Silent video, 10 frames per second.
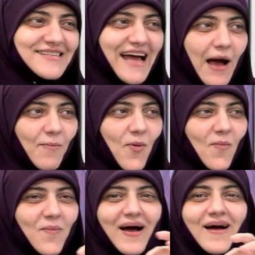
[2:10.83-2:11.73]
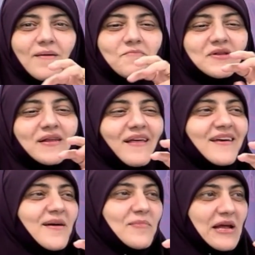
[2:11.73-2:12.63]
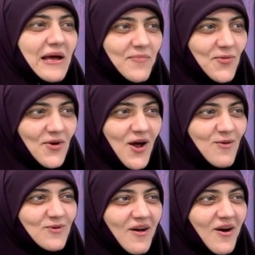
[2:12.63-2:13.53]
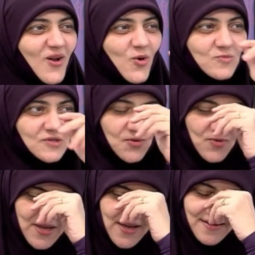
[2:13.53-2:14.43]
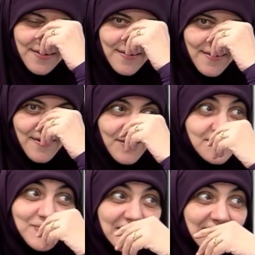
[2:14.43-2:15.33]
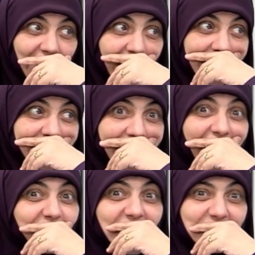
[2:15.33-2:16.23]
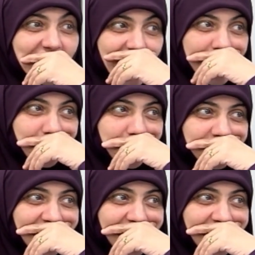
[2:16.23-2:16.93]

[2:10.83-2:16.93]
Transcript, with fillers: سحبهم بقى من القيم اللي كان بيقولها ومن الاخلاق ومن السلوكيات بقى زعلان قاعد نعمل ايه